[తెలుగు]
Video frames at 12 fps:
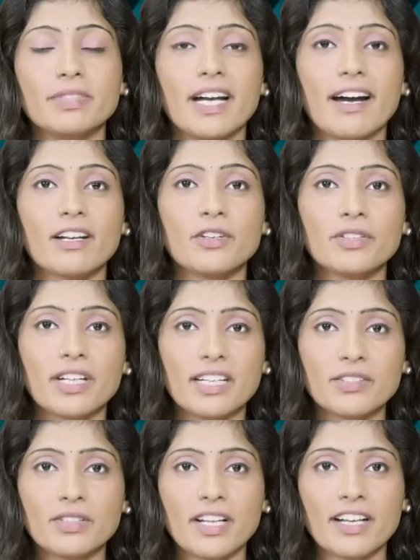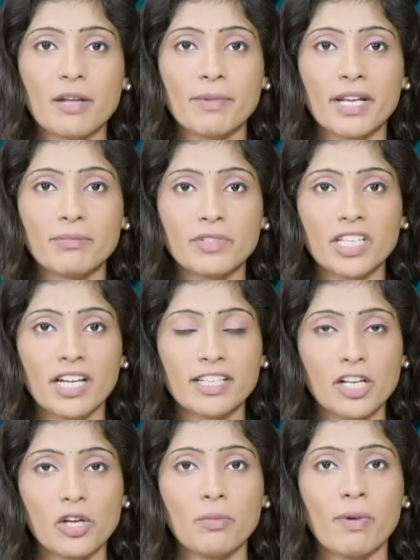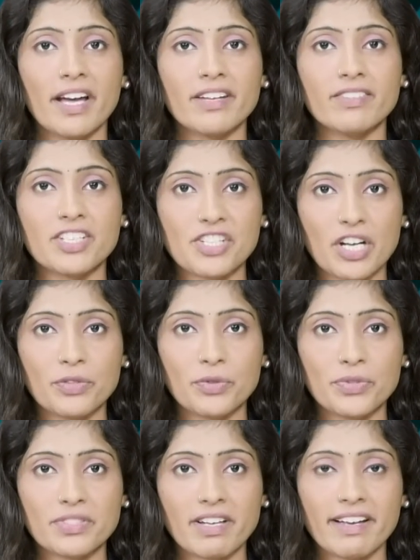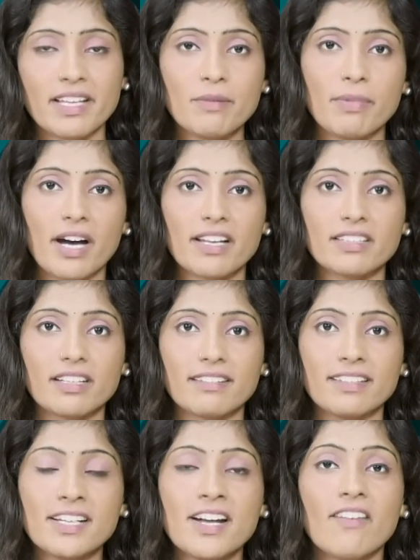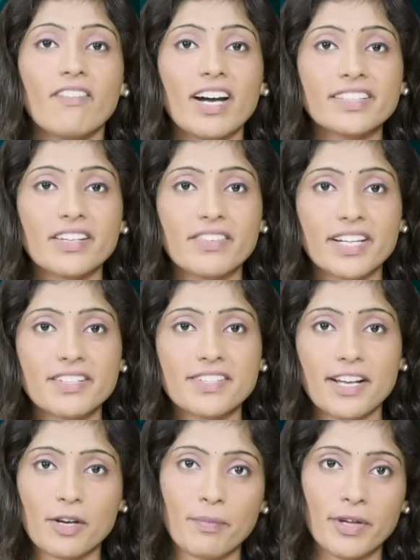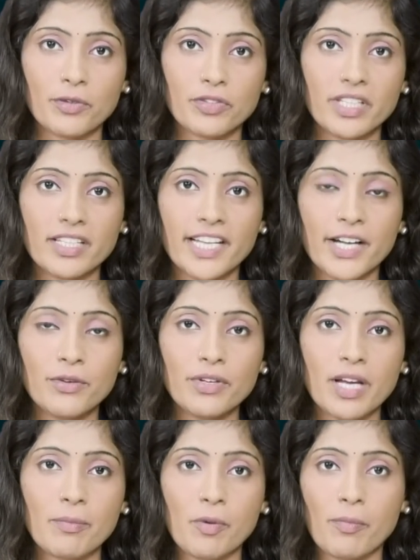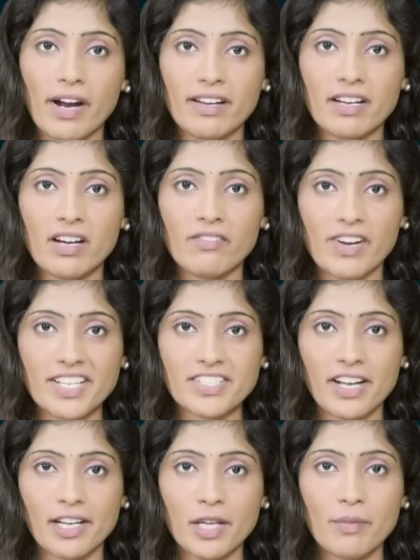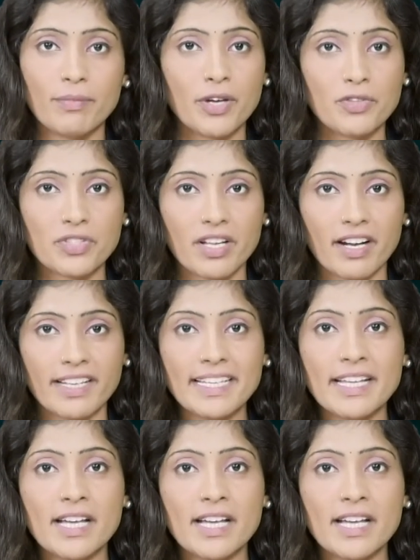బీహార్లో రానున్న నలభై ఎనిమిది గంటల్లో భారీ వర్షాలు కురుస్తాయని భారత వాతావరణ శాఖ పేర్కొంది నేడు రేపు పాట్నా వైశాలి బెగుసరాయ్